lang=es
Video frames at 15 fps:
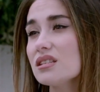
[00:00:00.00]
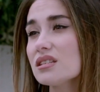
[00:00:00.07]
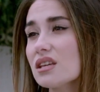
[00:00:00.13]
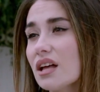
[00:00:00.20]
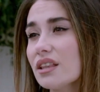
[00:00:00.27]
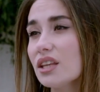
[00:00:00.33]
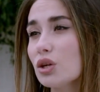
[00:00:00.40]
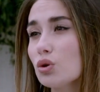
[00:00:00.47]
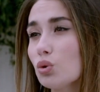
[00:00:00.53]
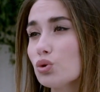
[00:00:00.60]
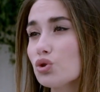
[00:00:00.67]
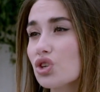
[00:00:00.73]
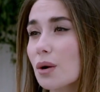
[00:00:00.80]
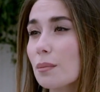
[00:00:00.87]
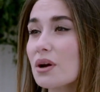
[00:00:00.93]
Extorsión
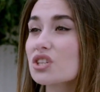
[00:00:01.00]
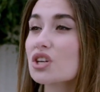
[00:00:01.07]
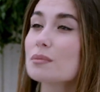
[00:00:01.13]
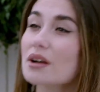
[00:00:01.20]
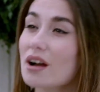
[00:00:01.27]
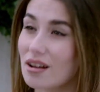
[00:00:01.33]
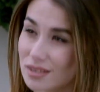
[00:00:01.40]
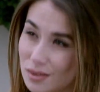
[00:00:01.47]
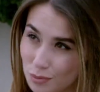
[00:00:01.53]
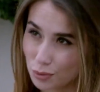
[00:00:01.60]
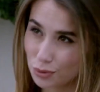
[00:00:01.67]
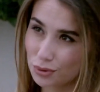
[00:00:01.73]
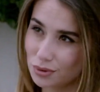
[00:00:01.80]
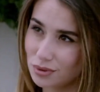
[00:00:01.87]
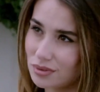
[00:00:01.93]
otra estúpida, te lo
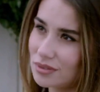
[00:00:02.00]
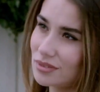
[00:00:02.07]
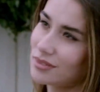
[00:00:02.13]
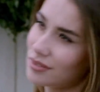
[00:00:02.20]
sugiero.